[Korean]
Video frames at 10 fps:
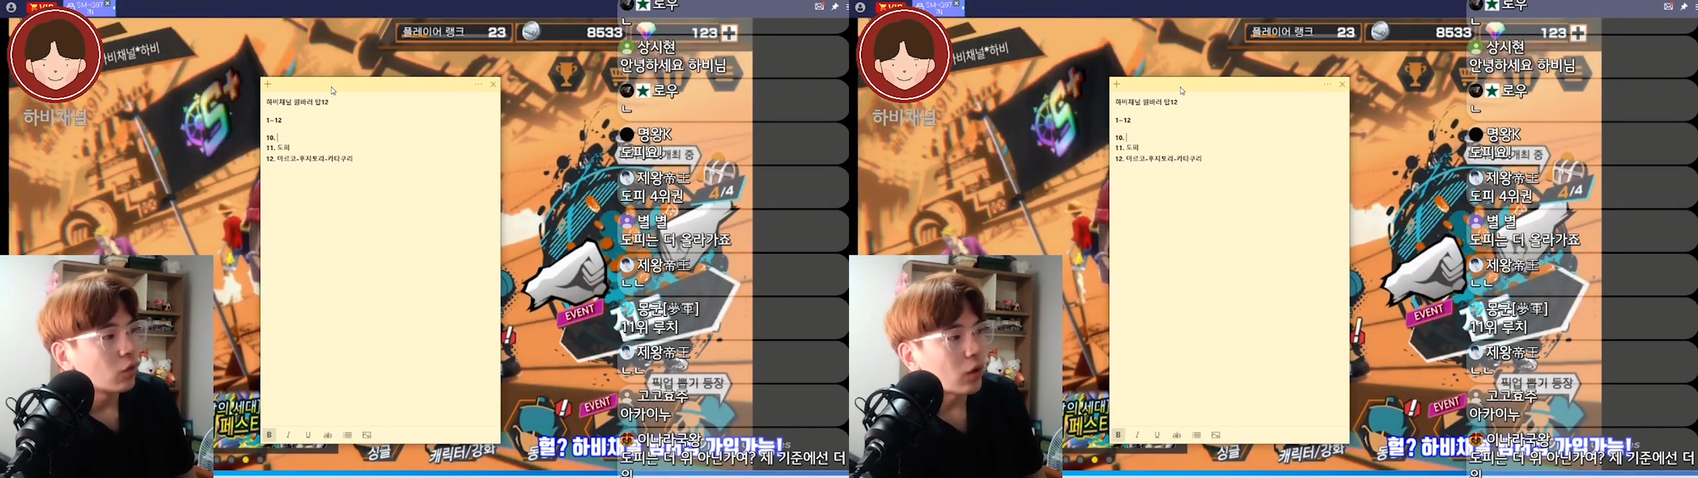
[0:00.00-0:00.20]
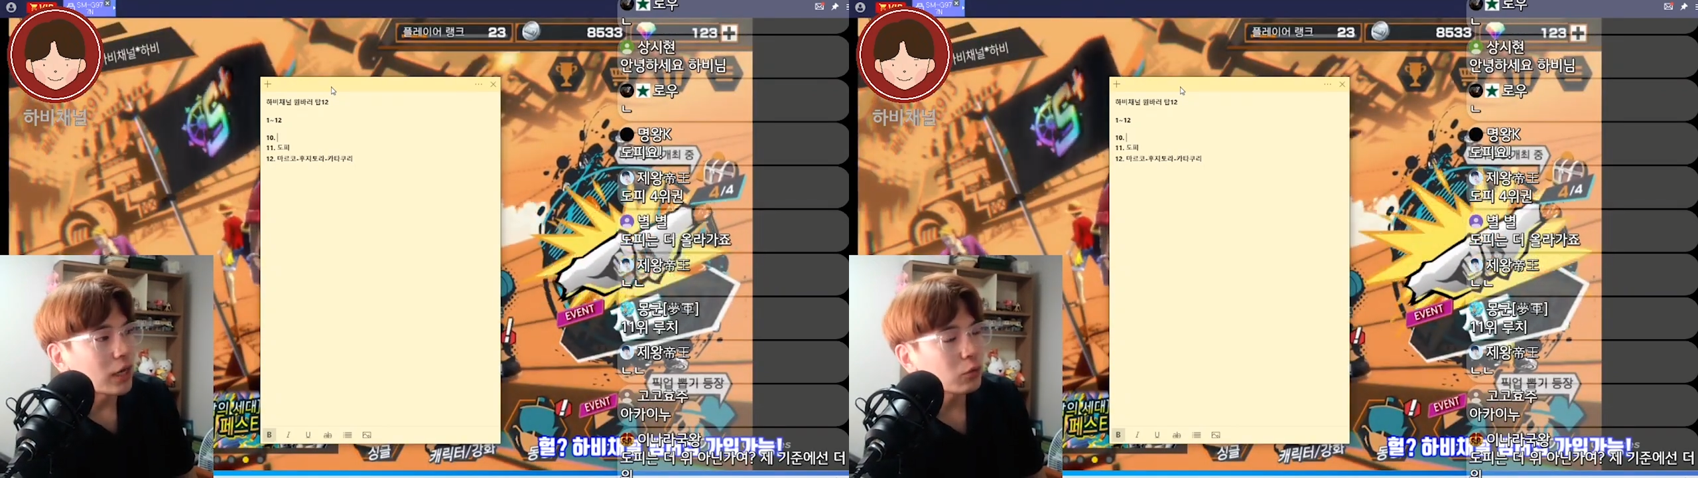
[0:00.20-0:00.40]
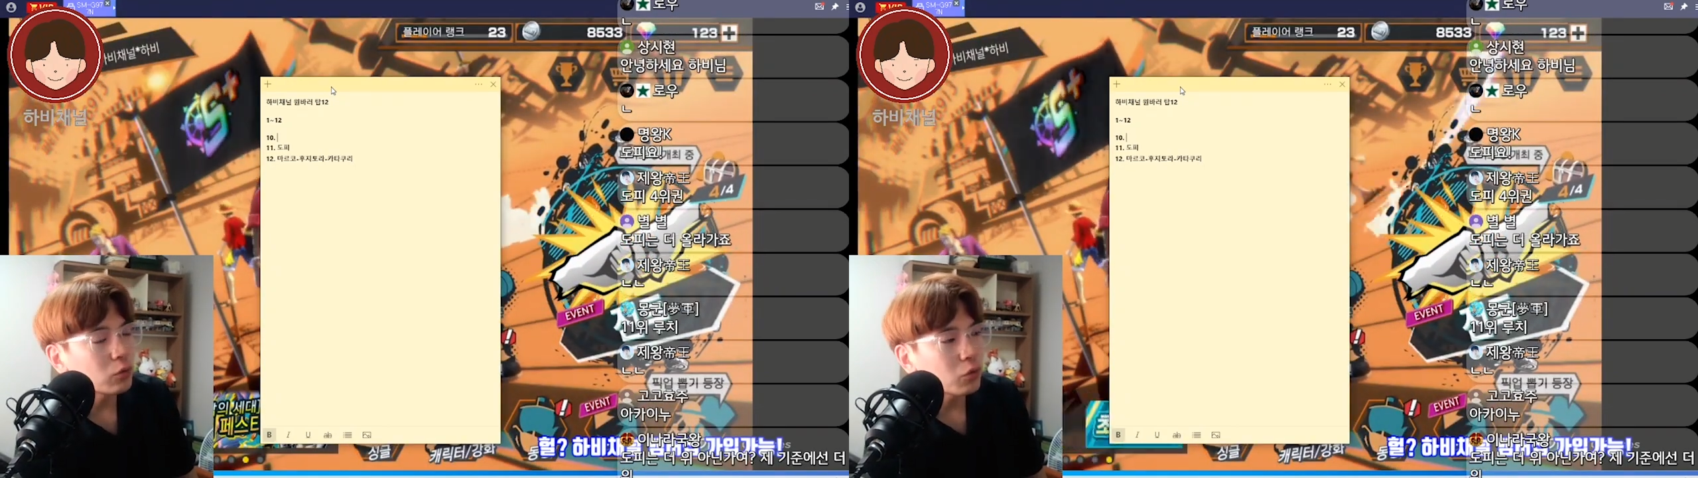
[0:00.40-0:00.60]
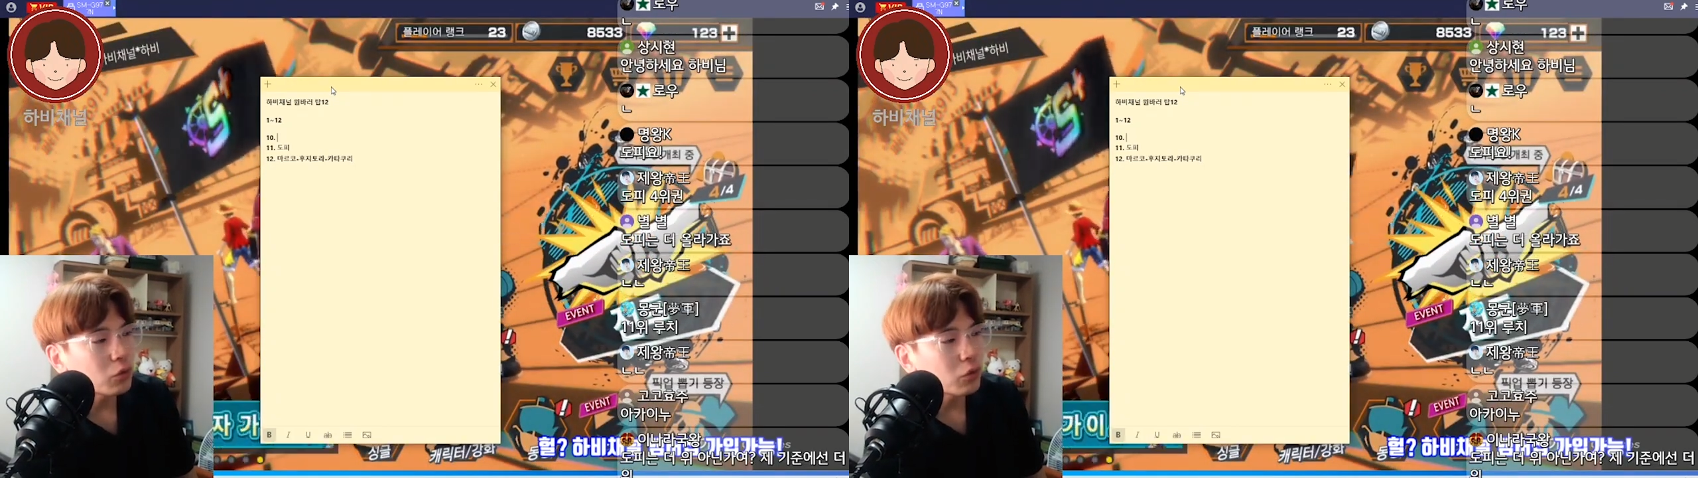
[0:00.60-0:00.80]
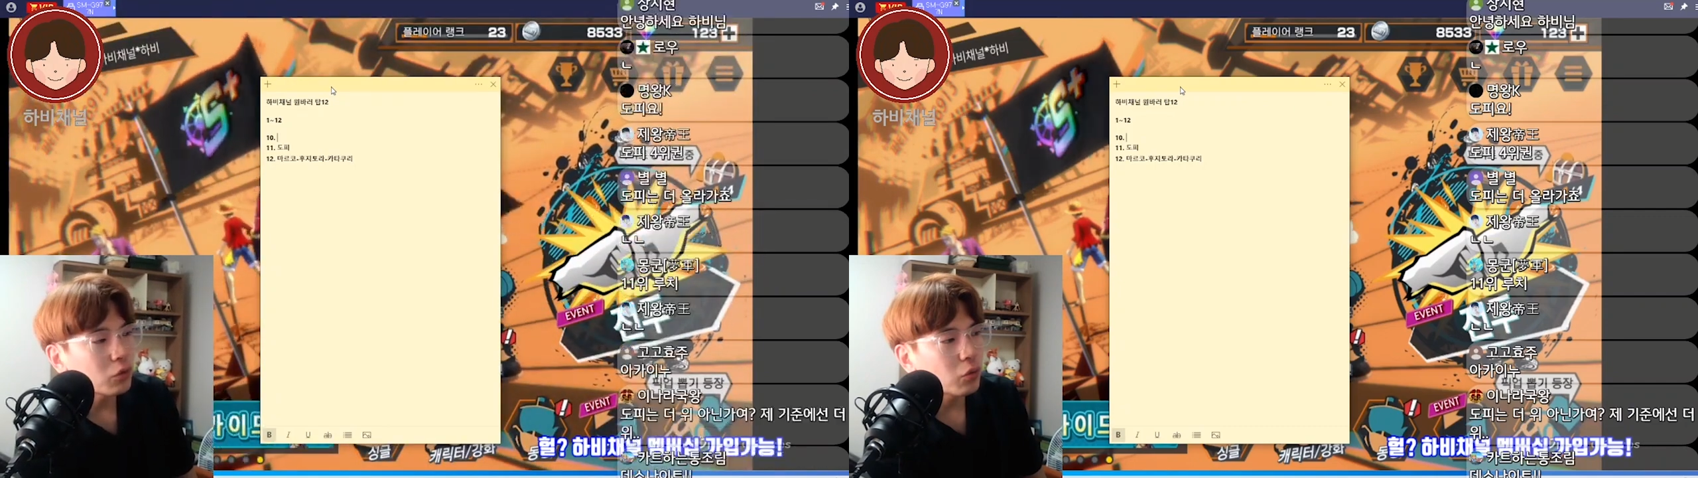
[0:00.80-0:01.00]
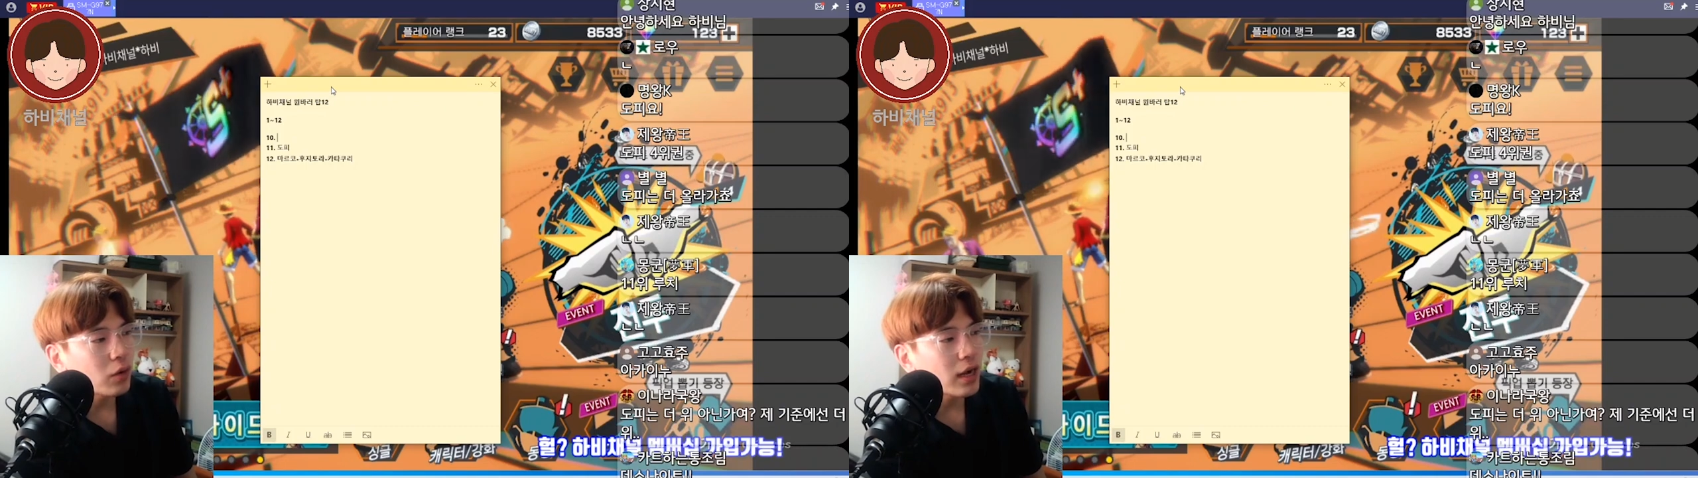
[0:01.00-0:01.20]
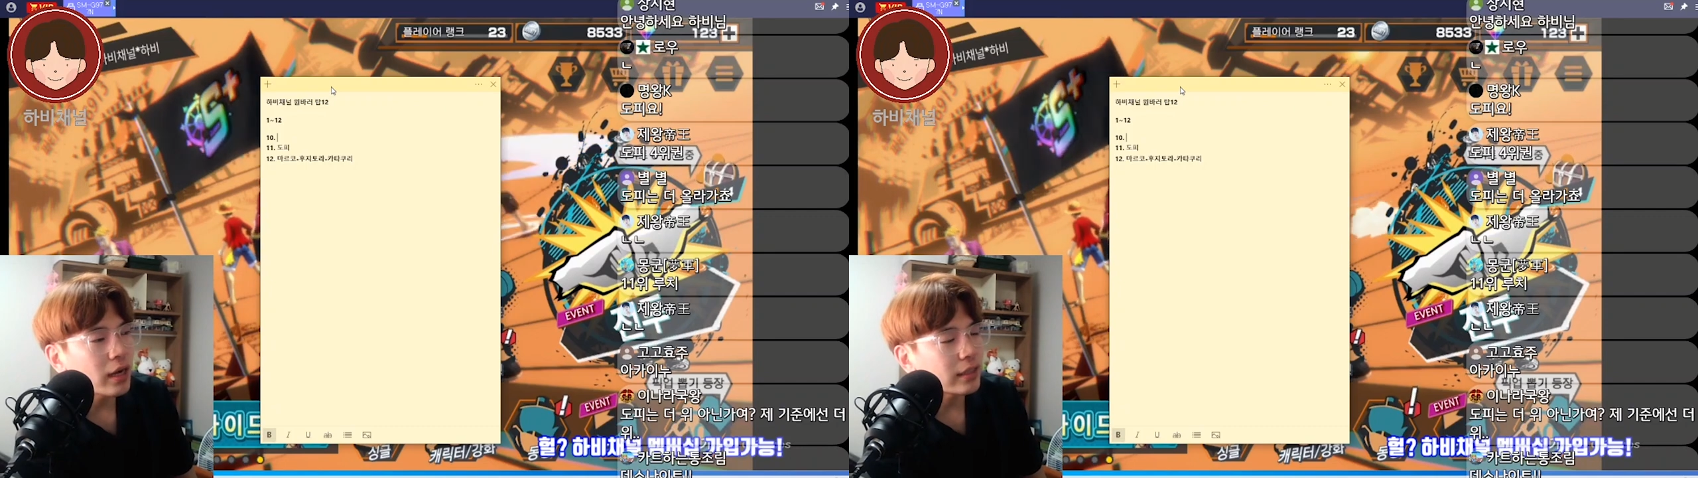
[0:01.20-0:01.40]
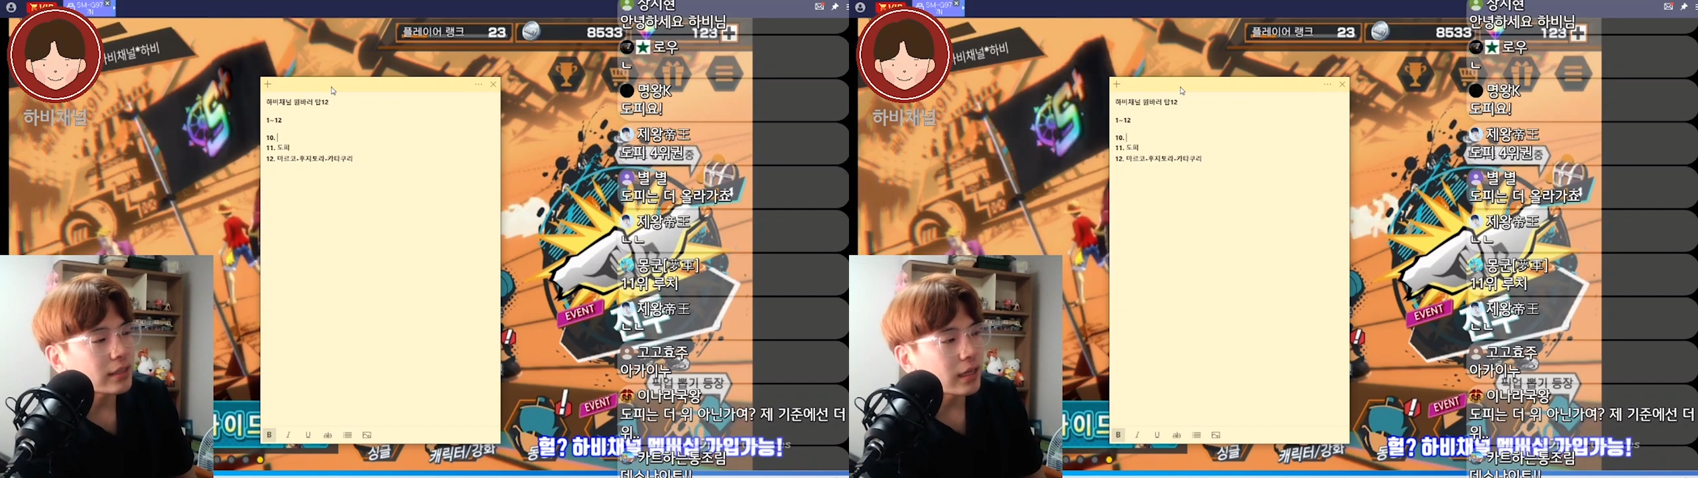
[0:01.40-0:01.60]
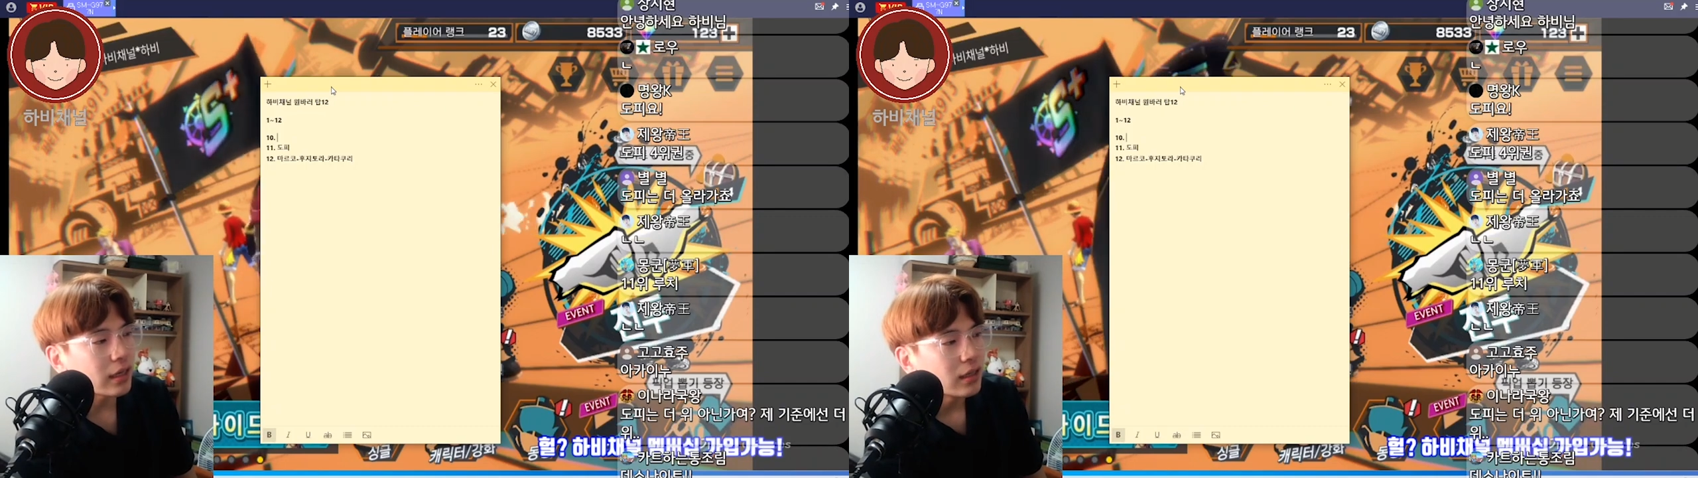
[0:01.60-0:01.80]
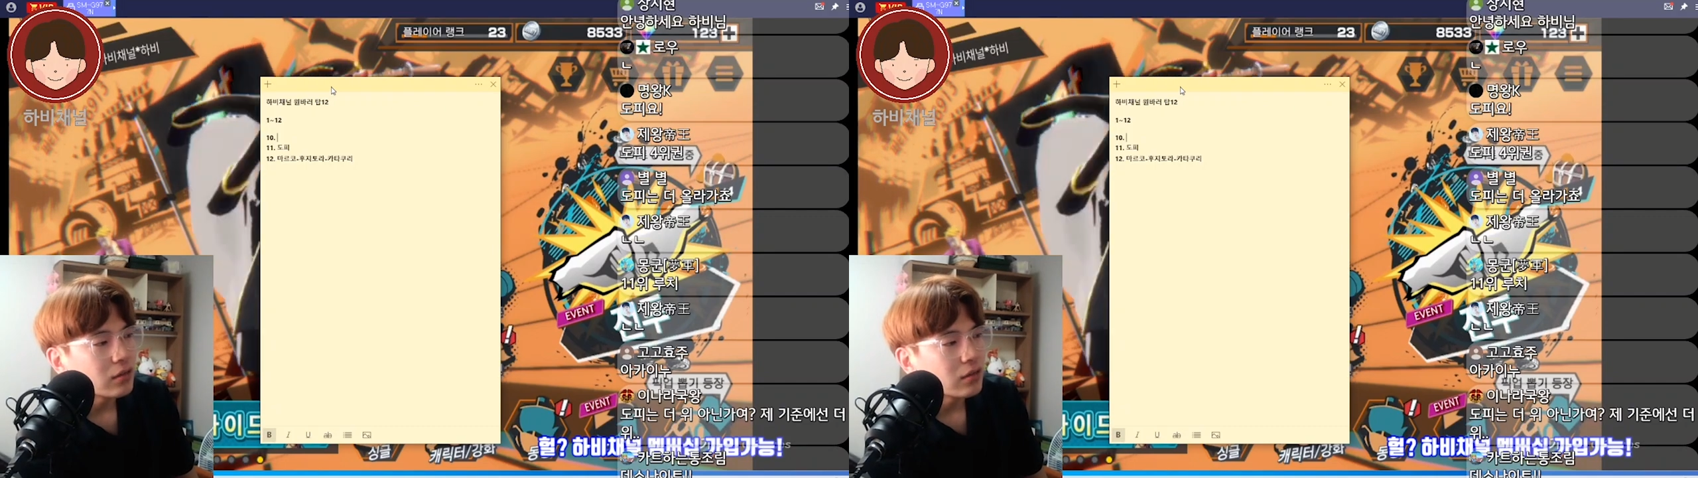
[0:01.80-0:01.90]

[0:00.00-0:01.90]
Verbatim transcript: 와노조로 정도가 이제